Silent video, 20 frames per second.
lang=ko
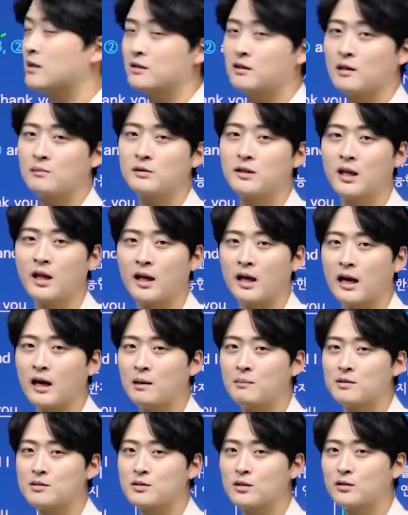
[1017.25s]
기 때문에
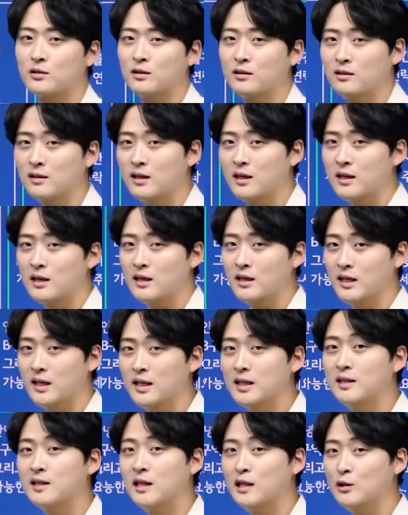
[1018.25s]
아까 봤었던
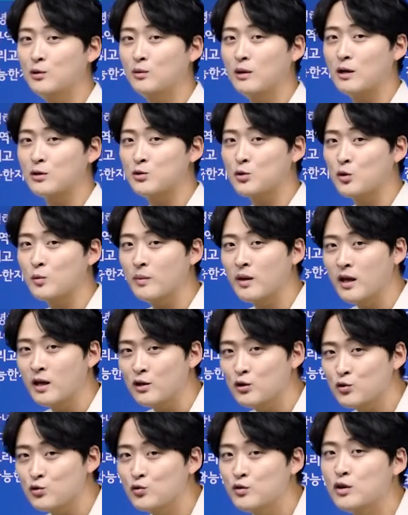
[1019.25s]
인텐도와 조금의
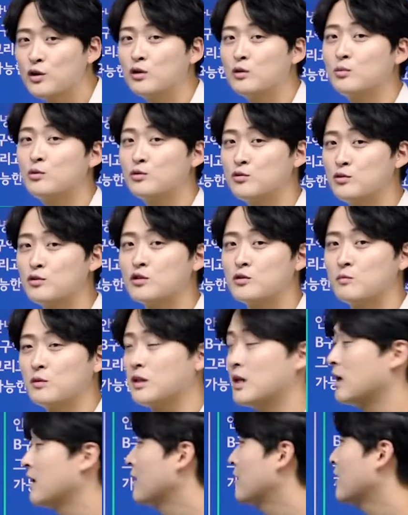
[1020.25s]
유의어를 볼 수
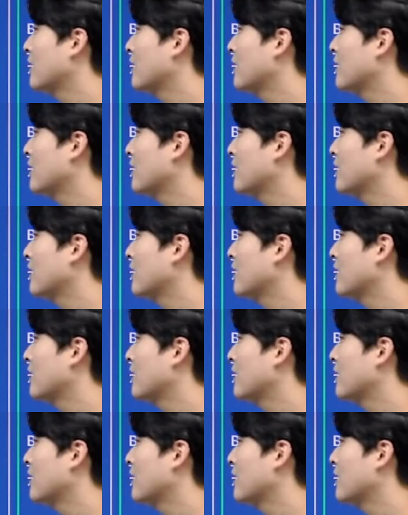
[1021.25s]
있습니다.